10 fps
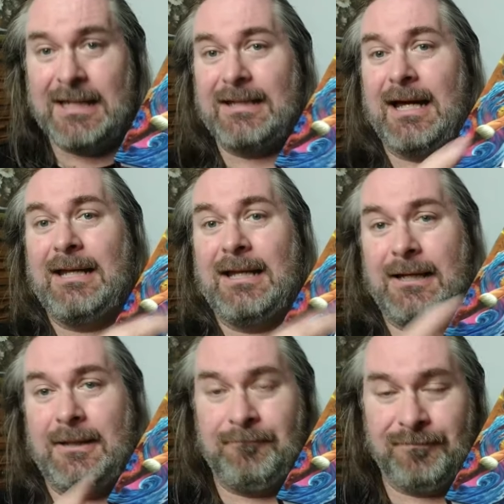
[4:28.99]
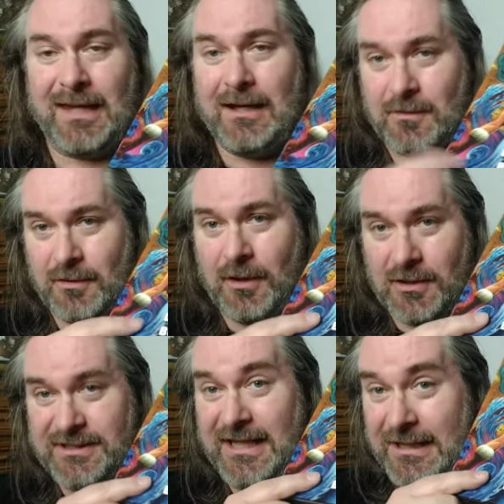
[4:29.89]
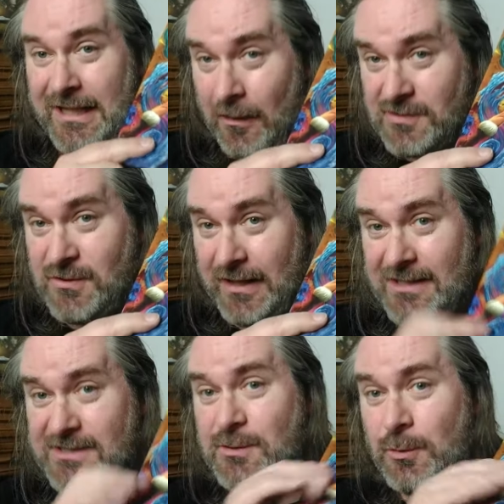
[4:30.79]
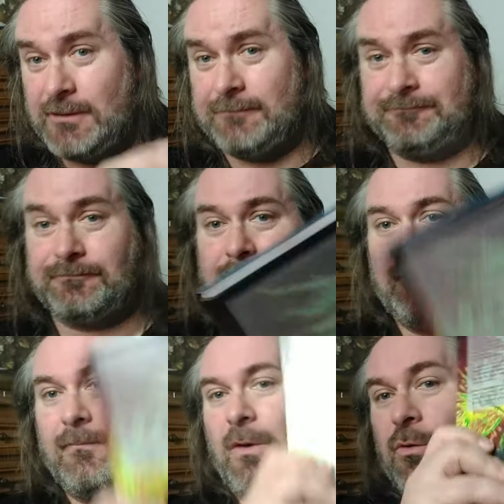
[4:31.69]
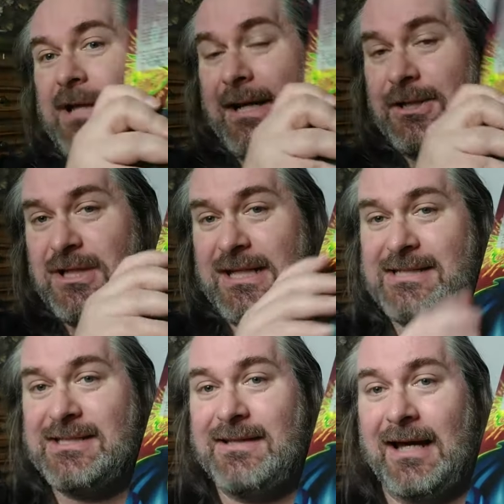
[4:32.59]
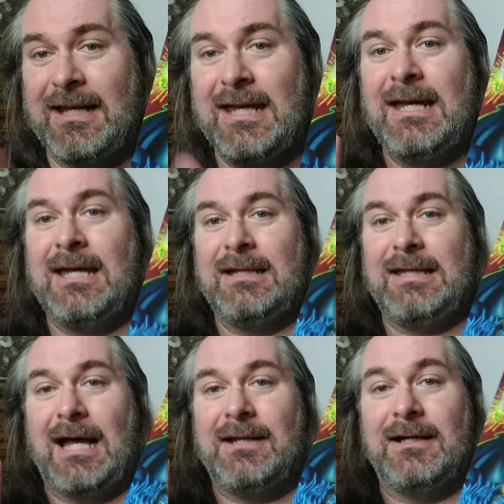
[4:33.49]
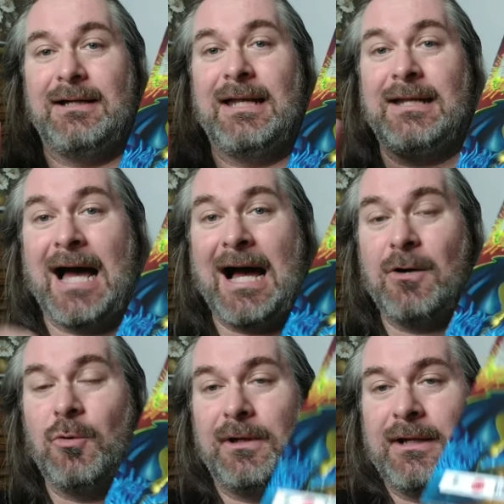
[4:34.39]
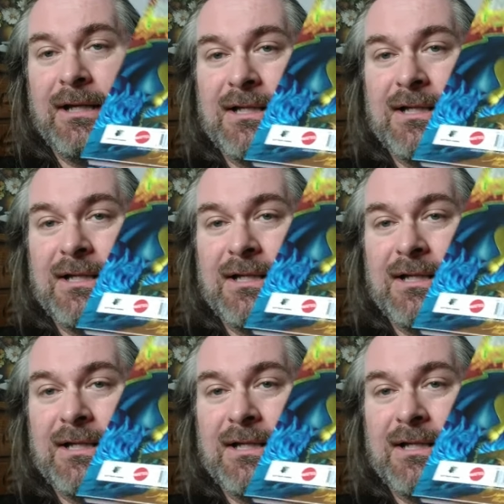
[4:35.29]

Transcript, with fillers: dann ähm, ja, könnt ihr euch den hier auch auch zuerst holen und anschließend dann die anderen nachholen.